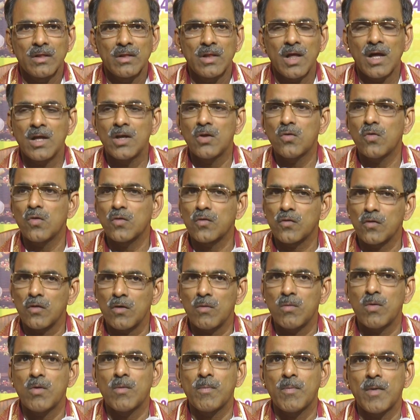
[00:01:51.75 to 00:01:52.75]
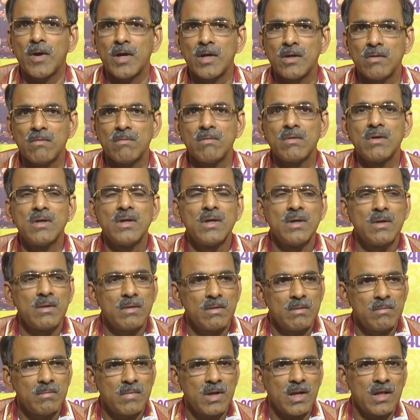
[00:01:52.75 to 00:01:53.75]
దానికి ఒక సులభోపాయం
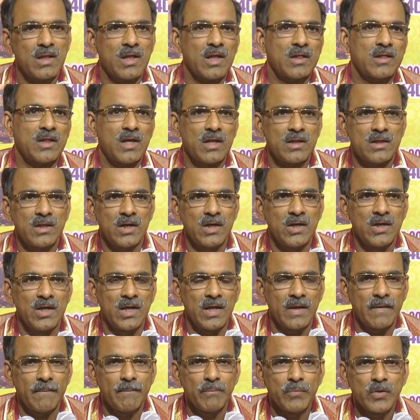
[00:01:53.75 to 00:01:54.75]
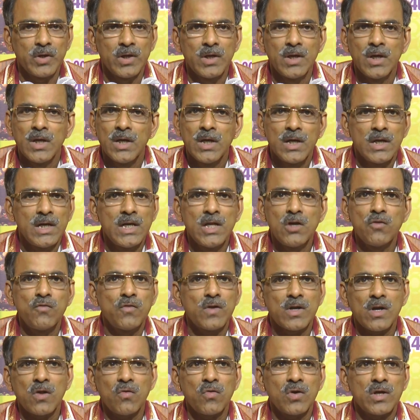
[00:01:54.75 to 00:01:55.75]
మన దత్తాత్రేయుడే నీవు
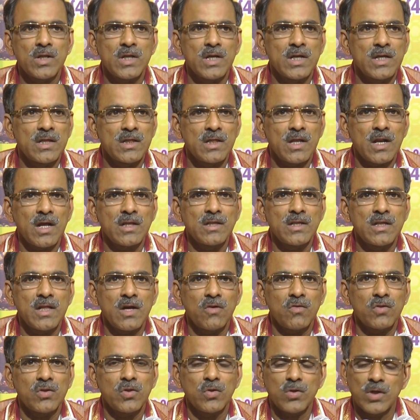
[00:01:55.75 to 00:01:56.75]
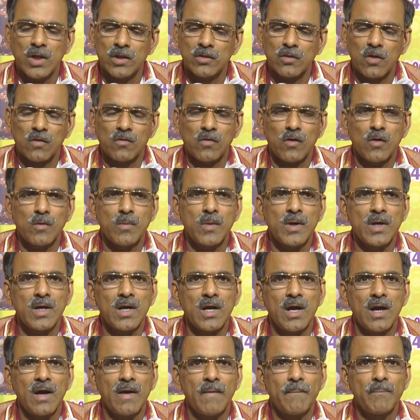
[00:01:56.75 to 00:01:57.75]
విన్నావు కదా ఇంద్రాది దేవతలు ఎంత
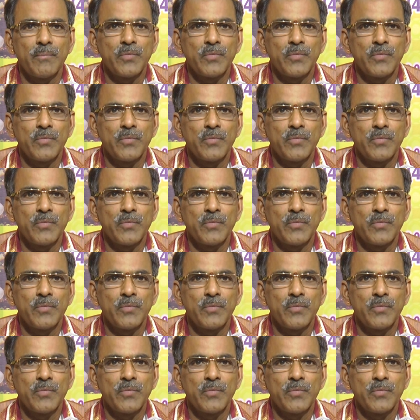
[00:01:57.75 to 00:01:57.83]
సులభంగా